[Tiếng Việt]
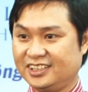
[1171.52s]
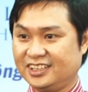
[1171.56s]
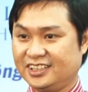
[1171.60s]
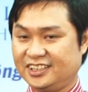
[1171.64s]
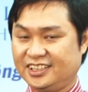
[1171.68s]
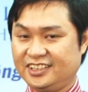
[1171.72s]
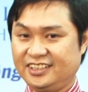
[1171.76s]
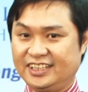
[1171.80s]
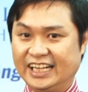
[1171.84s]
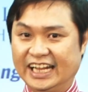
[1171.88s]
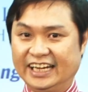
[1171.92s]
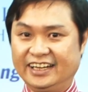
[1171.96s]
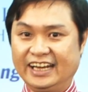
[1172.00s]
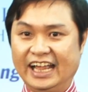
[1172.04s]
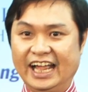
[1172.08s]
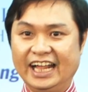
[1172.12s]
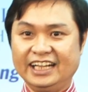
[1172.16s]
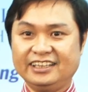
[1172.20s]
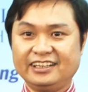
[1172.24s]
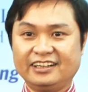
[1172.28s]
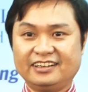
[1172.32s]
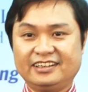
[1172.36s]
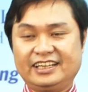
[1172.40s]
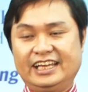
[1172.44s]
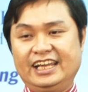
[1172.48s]
như vậy để
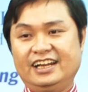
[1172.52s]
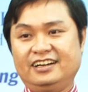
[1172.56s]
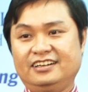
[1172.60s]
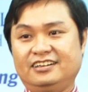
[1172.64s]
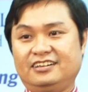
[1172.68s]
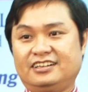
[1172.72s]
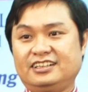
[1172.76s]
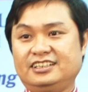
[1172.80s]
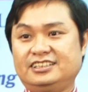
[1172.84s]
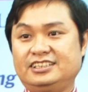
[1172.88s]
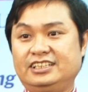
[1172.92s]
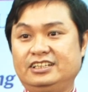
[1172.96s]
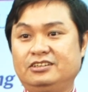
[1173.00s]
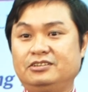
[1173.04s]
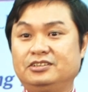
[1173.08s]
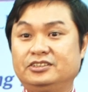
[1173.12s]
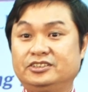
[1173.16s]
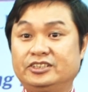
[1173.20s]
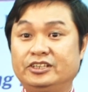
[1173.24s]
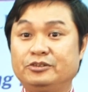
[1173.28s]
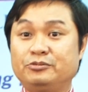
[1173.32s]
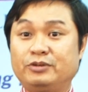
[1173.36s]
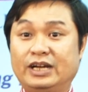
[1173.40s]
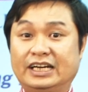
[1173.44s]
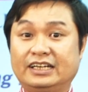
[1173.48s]
thực hiện được cái sự,
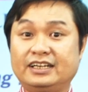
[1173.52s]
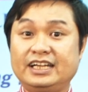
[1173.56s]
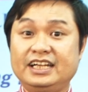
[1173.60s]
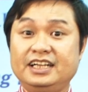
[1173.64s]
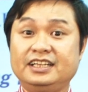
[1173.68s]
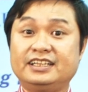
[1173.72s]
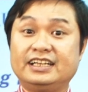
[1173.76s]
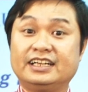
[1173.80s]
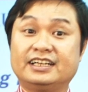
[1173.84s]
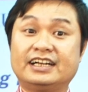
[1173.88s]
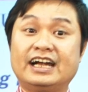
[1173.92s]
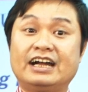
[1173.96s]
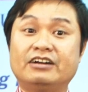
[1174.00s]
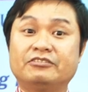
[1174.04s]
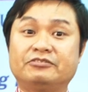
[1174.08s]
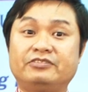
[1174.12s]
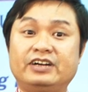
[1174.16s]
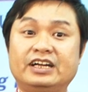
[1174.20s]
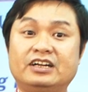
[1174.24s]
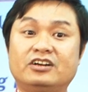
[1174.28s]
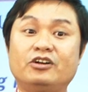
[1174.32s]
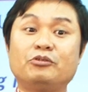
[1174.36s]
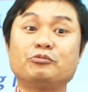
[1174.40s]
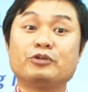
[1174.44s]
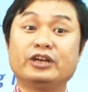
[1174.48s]
sự quản lý thì cần
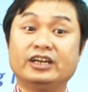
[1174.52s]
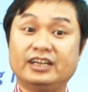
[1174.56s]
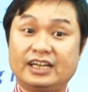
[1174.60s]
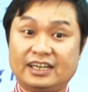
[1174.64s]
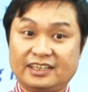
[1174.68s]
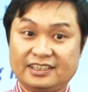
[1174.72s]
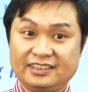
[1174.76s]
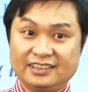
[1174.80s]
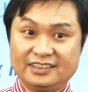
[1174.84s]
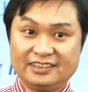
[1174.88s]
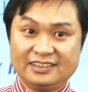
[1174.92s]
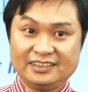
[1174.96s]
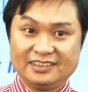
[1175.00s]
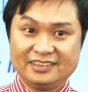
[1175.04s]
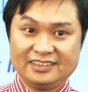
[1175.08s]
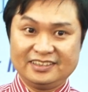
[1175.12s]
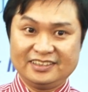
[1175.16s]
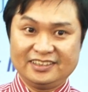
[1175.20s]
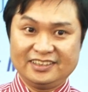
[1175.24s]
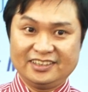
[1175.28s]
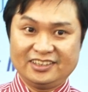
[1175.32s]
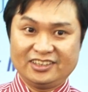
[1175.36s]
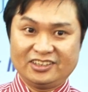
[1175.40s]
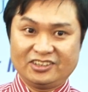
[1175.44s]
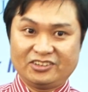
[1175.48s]
phải có quyền lực
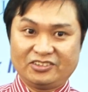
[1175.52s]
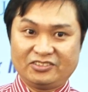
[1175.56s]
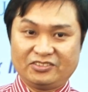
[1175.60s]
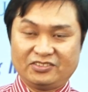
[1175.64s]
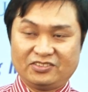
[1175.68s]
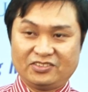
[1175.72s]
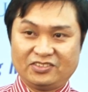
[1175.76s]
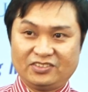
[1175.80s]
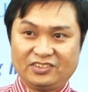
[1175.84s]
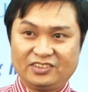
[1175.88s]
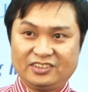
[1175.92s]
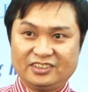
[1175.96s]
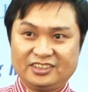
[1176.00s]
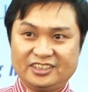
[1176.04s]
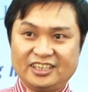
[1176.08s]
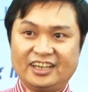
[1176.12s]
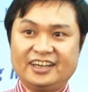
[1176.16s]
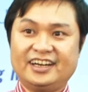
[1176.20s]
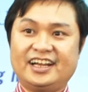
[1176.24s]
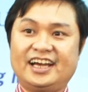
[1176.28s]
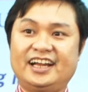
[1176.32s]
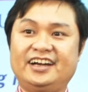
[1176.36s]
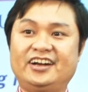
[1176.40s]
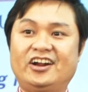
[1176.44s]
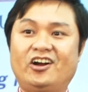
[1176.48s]
cho
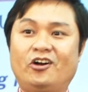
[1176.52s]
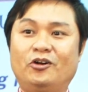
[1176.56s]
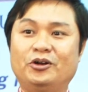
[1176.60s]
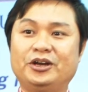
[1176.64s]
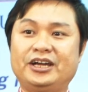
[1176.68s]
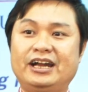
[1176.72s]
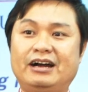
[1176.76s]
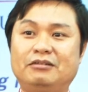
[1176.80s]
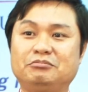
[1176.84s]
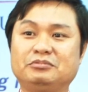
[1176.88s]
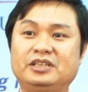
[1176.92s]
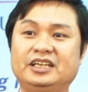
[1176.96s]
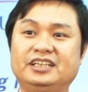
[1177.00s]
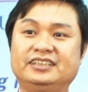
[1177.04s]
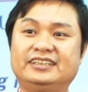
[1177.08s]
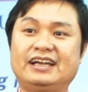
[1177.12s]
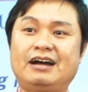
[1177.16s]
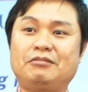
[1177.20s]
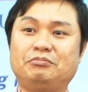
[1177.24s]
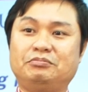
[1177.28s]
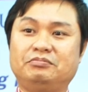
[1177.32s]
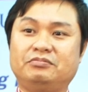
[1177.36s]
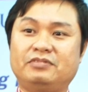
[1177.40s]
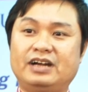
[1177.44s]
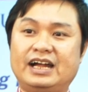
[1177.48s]
nên hội đồng thị
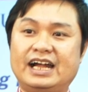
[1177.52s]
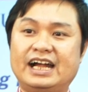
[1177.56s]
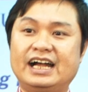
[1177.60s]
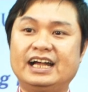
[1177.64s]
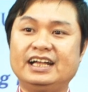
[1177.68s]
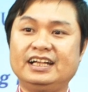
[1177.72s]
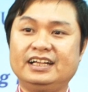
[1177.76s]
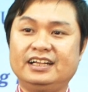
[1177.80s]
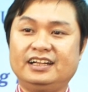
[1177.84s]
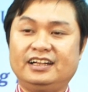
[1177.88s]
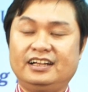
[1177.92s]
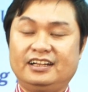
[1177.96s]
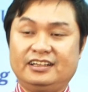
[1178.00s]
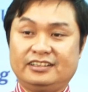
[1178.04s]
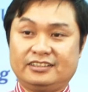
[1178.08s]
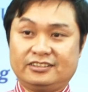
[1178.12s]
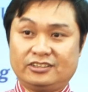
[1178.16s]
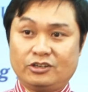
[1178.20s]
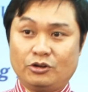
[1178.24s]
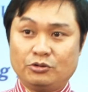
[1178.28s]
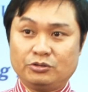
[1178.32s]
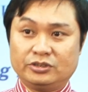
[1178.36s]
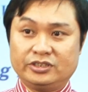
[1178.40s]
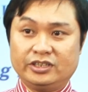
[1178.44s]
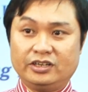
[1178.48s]
tộc và
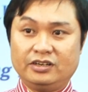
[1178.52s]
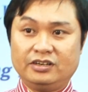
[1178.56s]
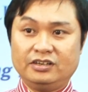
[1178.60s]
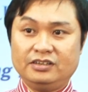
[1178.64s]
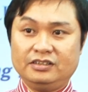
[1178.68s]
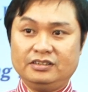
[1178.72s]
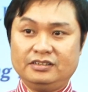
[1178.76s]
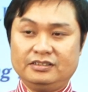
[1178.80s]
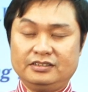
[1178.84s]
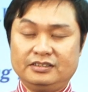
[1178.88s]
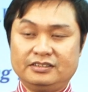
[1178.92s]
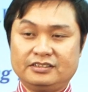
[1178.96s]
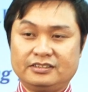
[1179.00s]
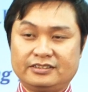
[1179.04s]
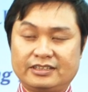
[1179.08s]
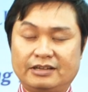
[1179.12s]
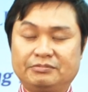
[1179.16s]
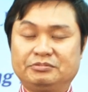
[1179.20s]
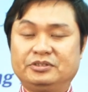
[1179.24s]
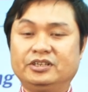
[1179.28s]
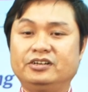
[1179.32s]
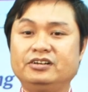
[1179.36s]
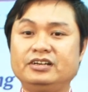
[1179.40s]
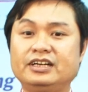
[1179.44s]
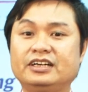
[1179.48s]
tù trưởng tộc
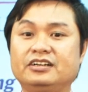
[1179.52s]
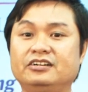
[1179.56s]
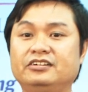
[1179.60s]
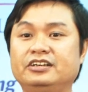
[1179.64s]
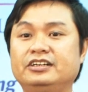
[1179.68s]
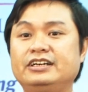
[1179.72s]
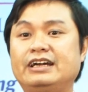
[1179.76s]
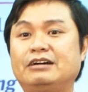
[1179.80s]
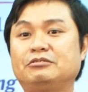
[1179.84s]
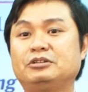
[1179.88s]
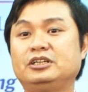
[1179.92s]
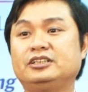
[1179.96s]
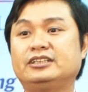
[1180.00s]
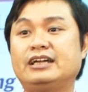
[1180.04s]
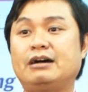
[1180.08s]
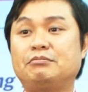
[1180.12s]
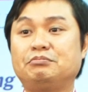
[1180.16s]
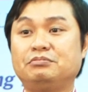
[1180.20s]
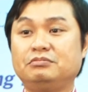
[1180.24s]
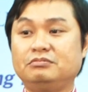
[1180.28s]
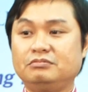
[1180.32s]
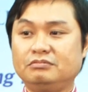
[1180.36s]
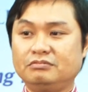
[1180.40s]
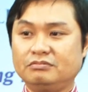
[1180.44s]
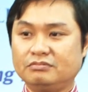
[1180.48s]
trưởng hay người đứng đầu thị
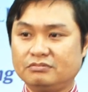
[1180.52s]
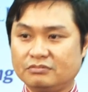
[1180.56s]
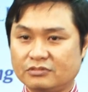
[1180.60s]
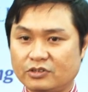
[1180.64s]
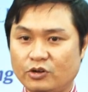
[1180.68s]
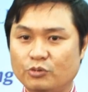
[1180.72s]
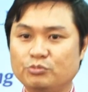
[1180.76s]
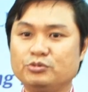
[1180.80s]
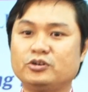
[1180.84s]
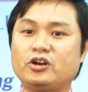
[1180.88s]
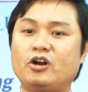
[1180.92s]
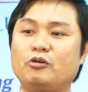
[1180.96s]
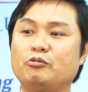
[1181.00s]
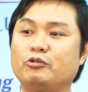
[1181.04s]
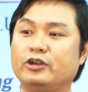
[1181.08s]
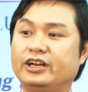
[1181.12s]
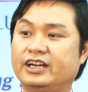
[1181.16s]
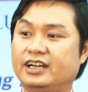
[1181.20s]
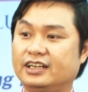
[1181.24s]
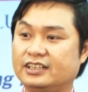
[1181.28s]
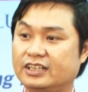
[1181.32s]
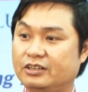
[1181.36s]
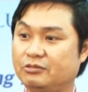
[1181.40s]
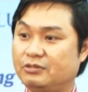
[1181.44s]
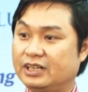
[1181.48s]
tộc cũng có quyền
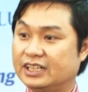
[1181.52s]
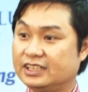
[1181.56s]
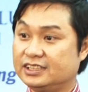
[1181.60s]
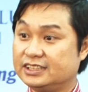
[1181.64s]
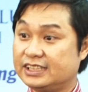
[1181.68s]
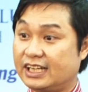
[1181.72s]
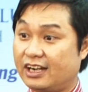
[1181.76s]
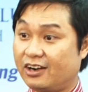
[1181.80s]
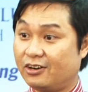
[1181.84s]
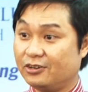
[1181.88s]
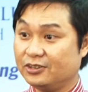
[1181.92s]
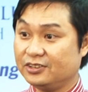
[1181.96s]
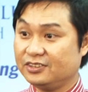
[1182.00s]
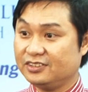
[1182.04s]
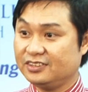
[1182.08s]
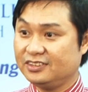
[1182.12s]
lực để quản lý xã hội